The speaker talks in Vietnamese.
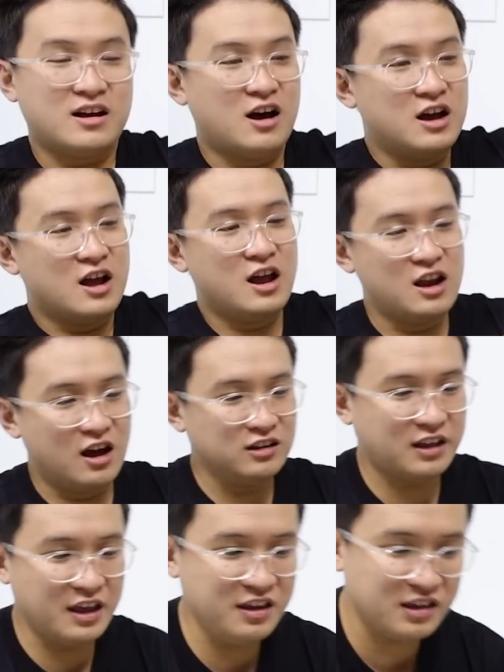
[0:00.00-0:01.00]
hơi hơi
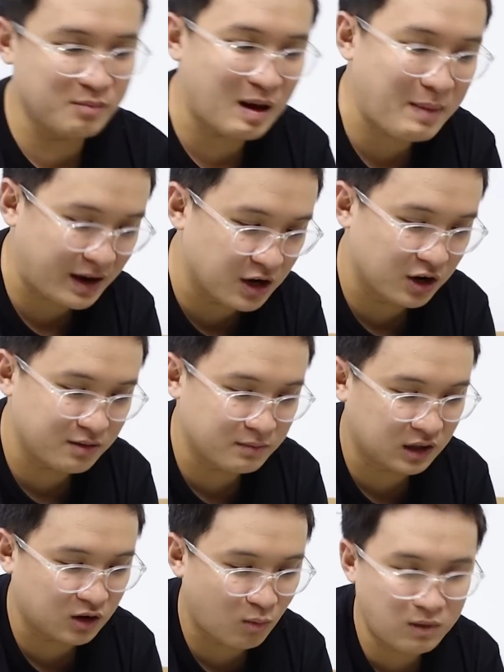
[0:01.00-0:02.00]
lớn tí nhưng mà mang được
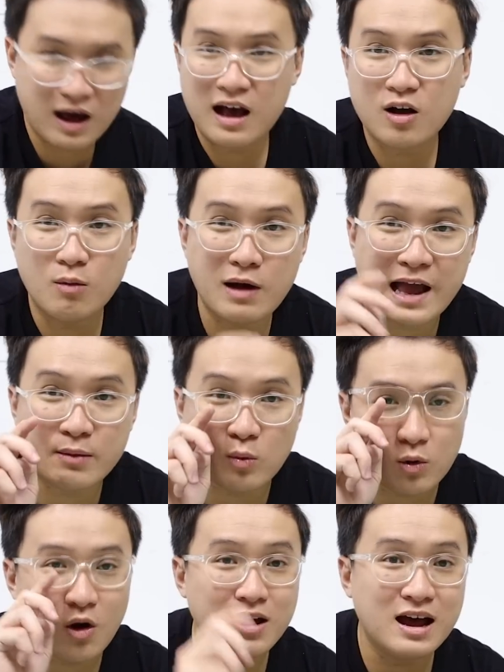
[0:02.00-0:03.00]
mình cũng đã có mang một
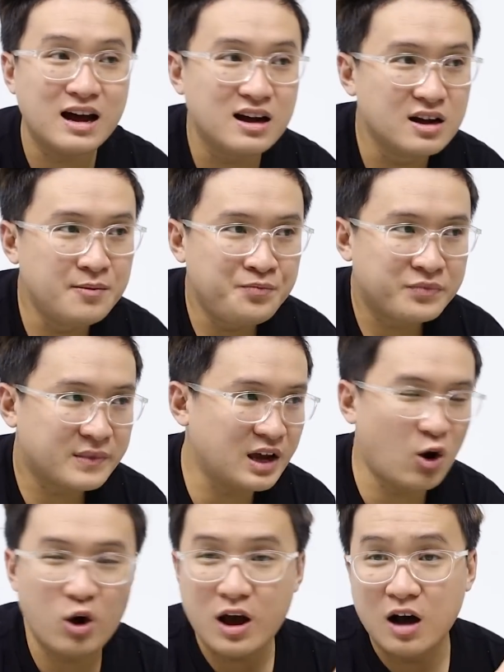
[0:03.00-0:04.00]
đôi à,
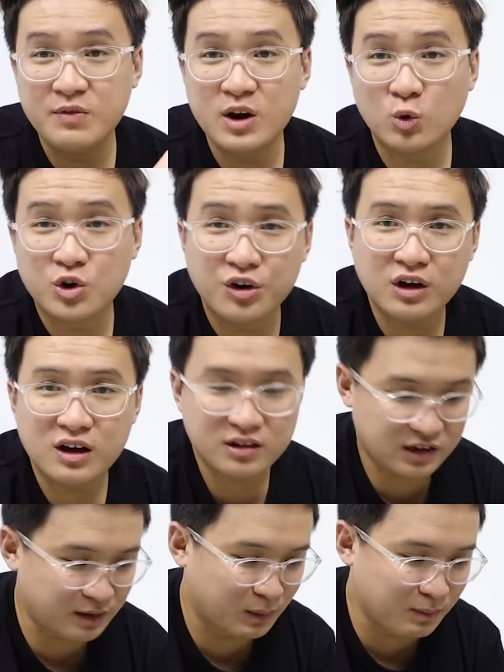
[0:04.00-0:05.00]
cái đôi ở video trước á,
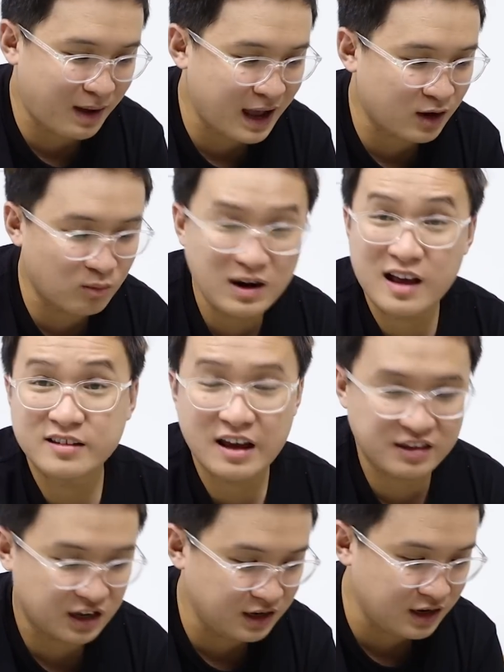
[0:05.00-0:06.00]
thì mình mang cũng là
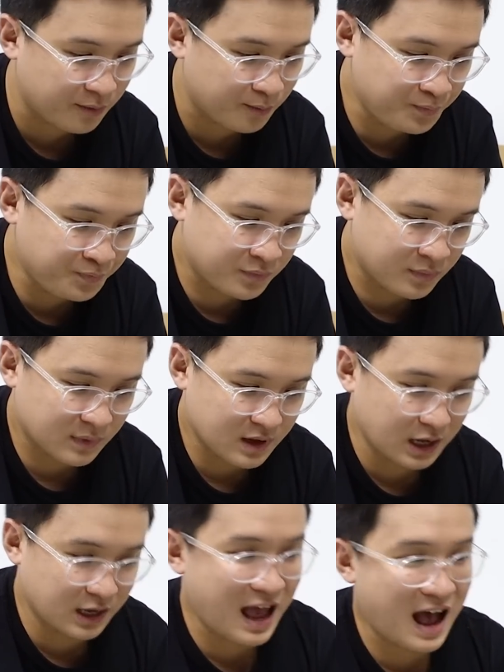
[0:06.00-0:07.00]
size 9 nha
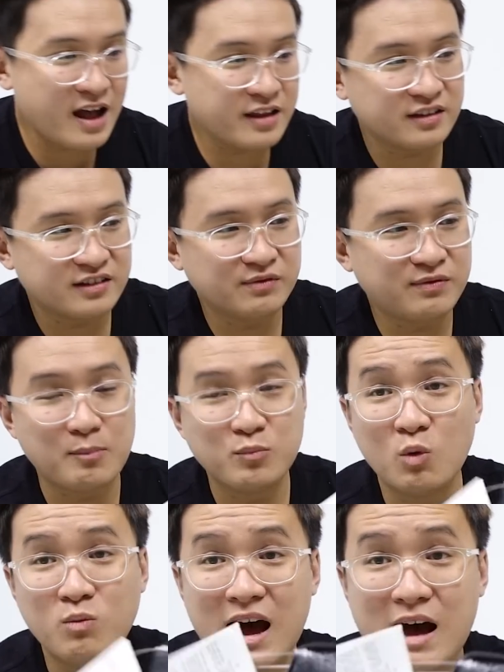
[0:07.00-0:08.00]
thì giá trên sản phẩm
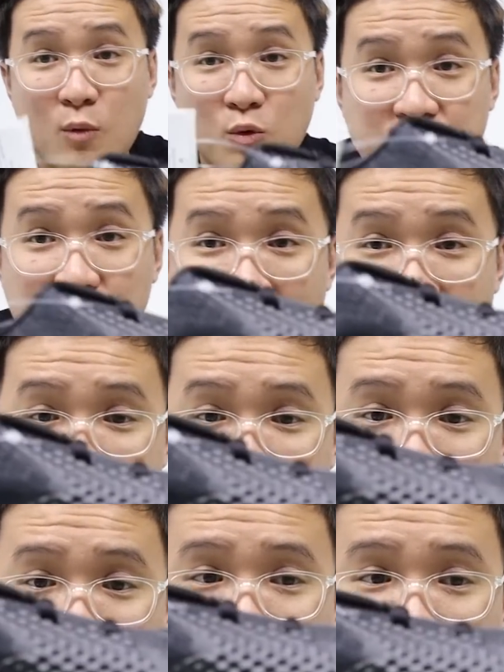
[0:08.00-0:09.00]
cũng là một triệu bảy nè